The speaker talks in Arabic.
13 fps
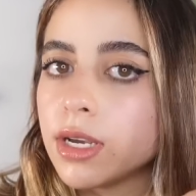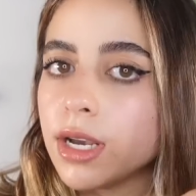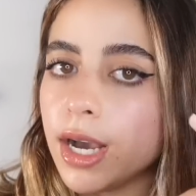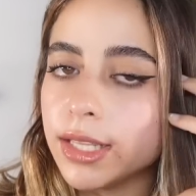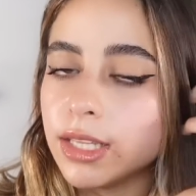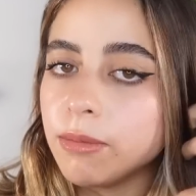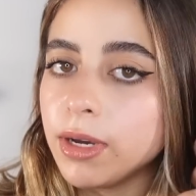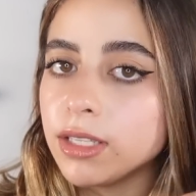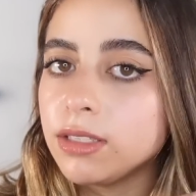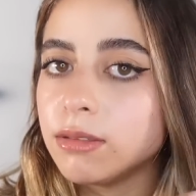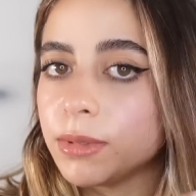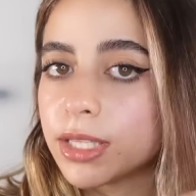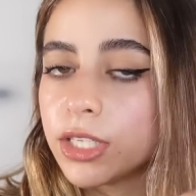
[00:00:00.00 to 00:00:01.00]
حتى
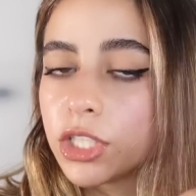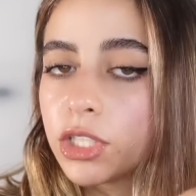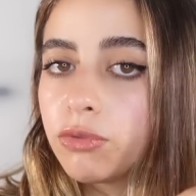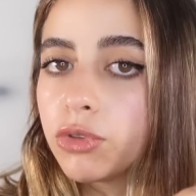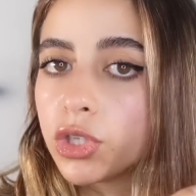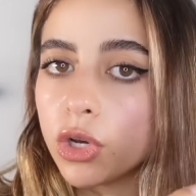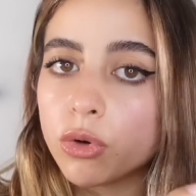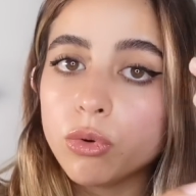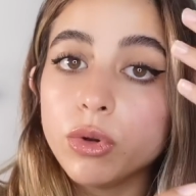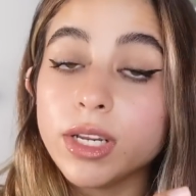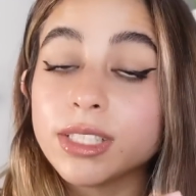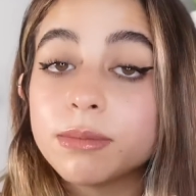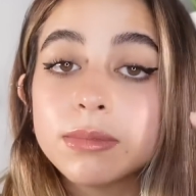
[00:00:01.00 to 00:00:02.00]
بعد ما تنشفوا
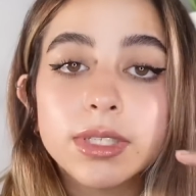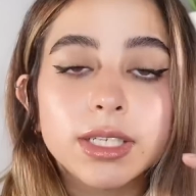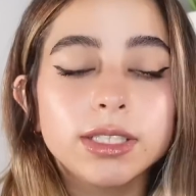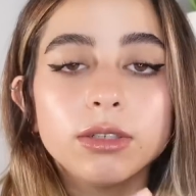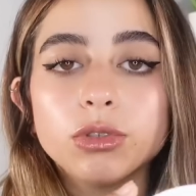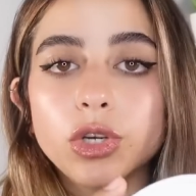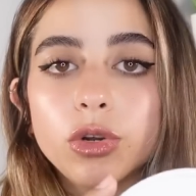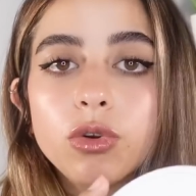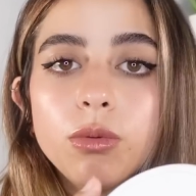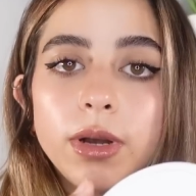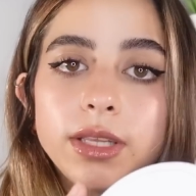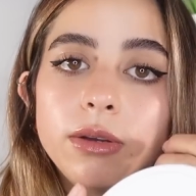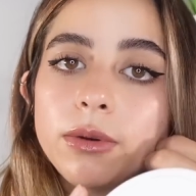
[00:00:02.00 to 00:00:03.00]
شعركم لازم تغسلوا
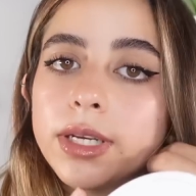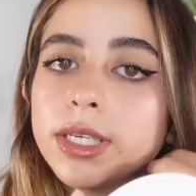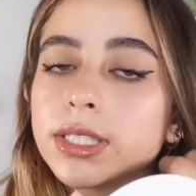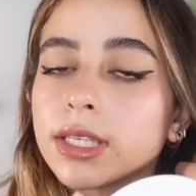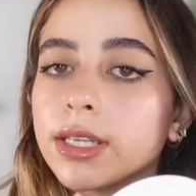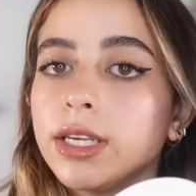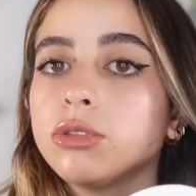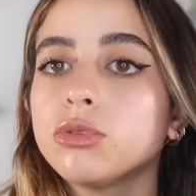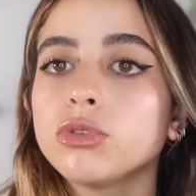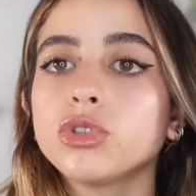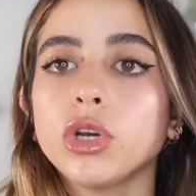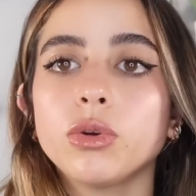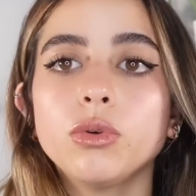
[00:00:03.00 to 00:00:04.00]
شعركم بعديه كويس هتحسوا
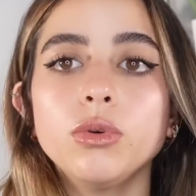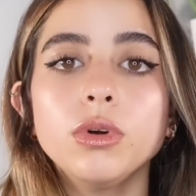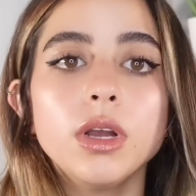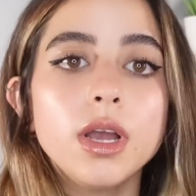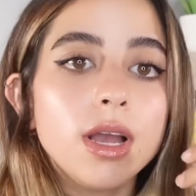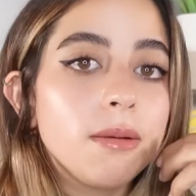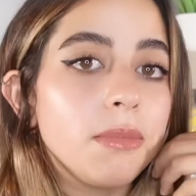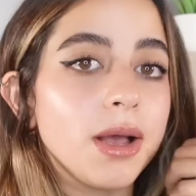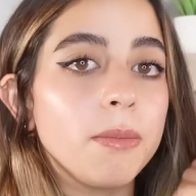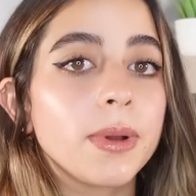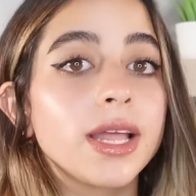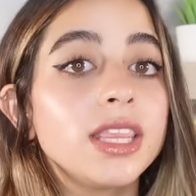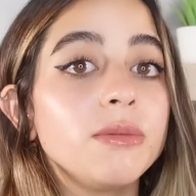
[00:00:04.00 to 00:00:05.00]
ان شعركم
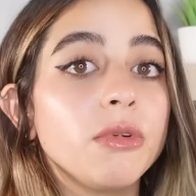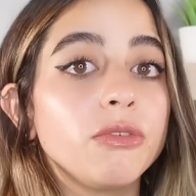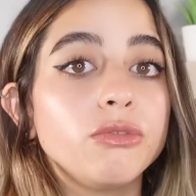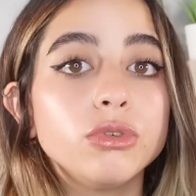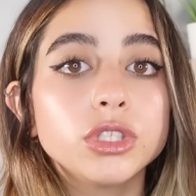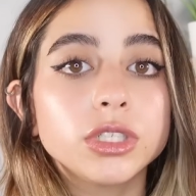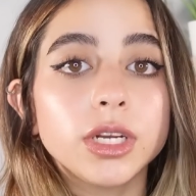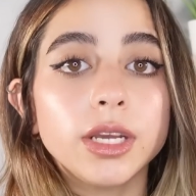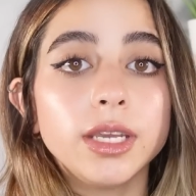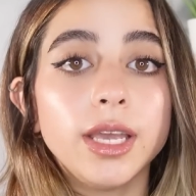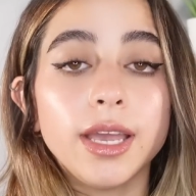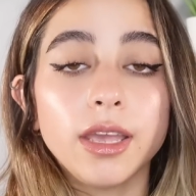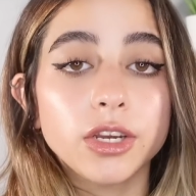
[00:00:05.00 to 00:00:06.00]
بقى بجد ما فيهوش
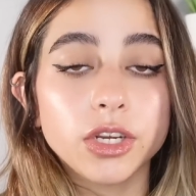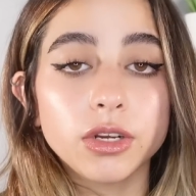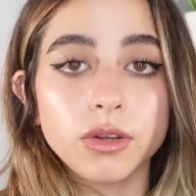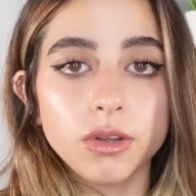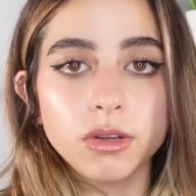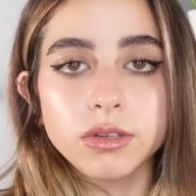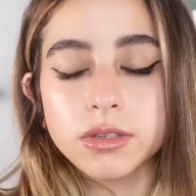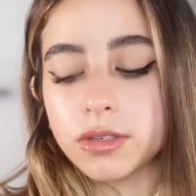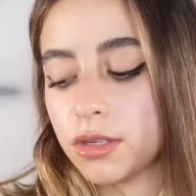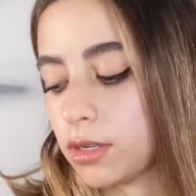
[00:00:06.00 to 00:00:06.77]
اي هيشان خالص